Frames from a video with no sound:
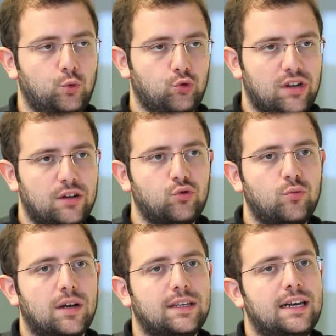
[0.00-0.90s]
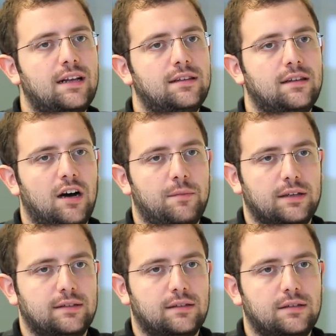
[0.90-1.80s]
uzak durmak genelde daha
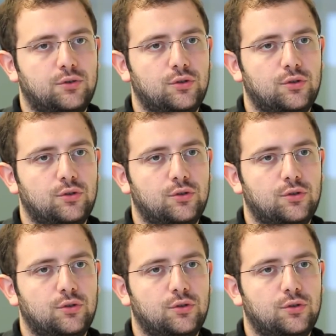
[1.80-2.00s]
mantıklıdır.